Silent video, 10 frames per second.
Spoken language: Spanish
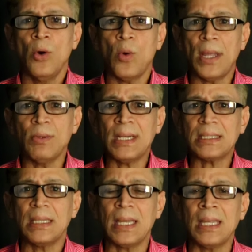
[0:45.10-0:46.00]
o hay un
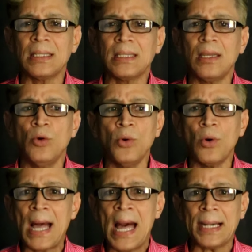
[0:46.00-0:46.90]
accidente en un
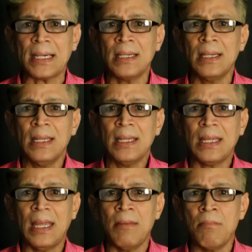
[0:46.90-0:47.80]
hogar
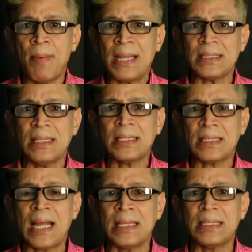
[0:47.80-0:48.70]
que en paz
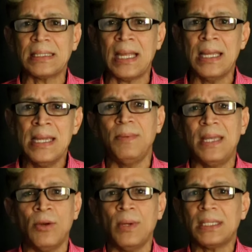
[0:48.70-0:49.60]
descansa y
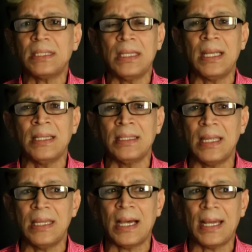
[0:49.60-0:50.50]
viene un
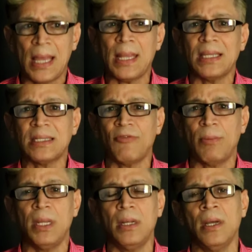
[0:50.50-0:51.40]
accidente y agrede a esa
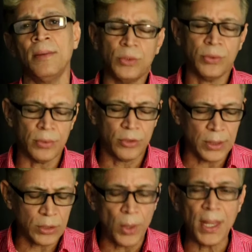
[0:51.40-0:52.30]
familia, yo
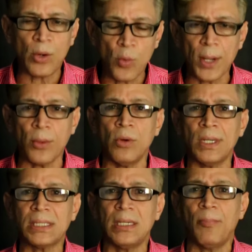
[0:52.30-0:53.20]
estoy de acuerdo con
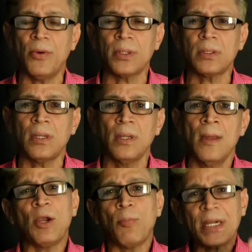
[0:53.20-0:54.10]
que se le aporte.
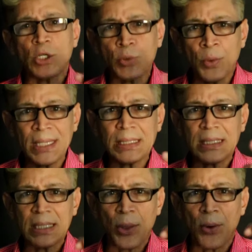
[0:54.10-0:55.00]
Pero personas
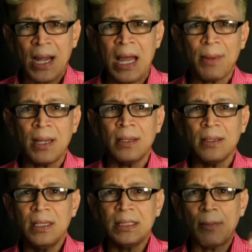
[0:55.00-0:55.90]
que se drogaban
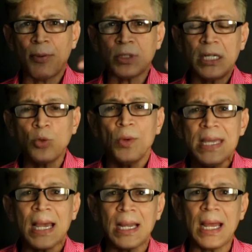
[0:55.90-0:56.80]
y se
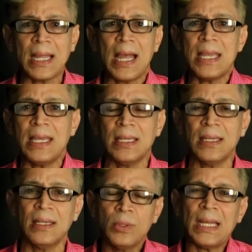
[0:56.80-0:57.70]
prostituían en la calle.
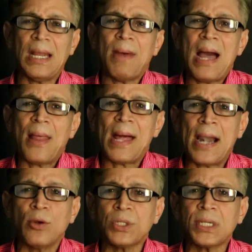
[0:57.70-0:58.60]
usted le va a
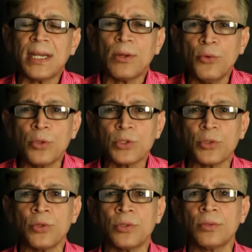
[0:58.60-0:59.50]
dar los
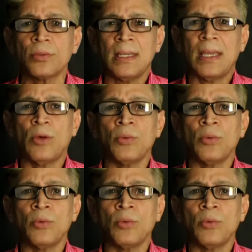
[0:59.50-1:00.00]
recursos que